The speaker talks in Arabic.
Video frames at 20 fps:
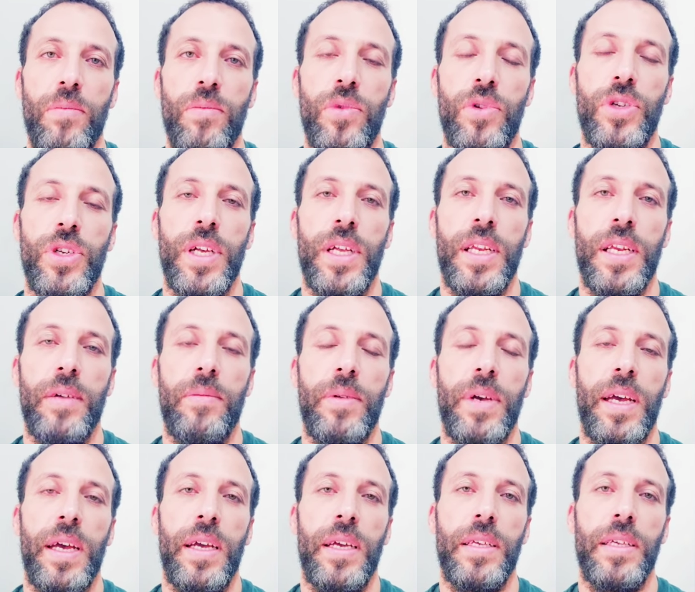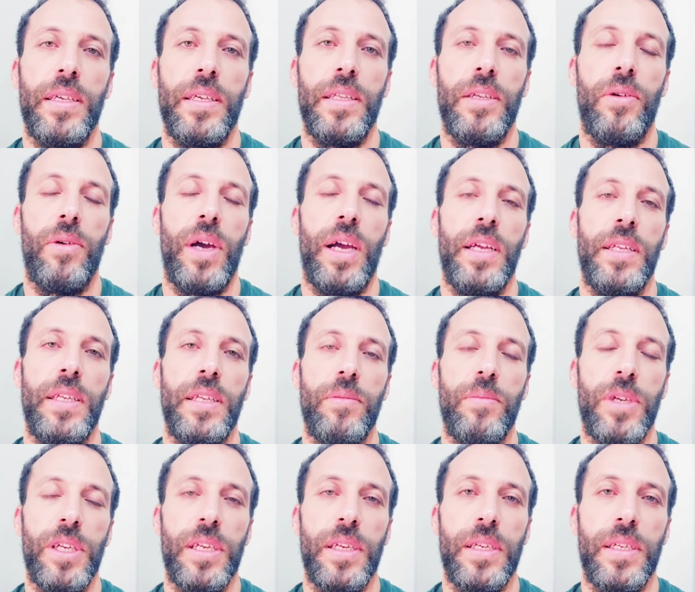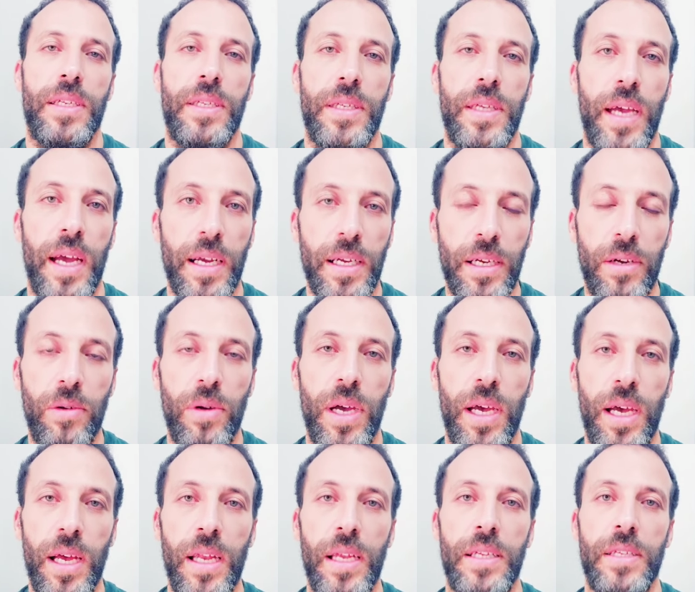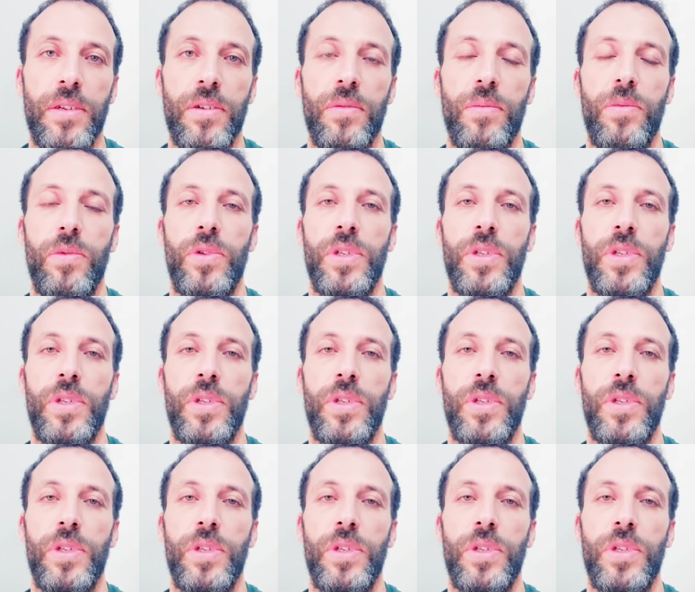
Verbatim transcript: مجربة أكيدة وعديد من الناس حكوا حالتهم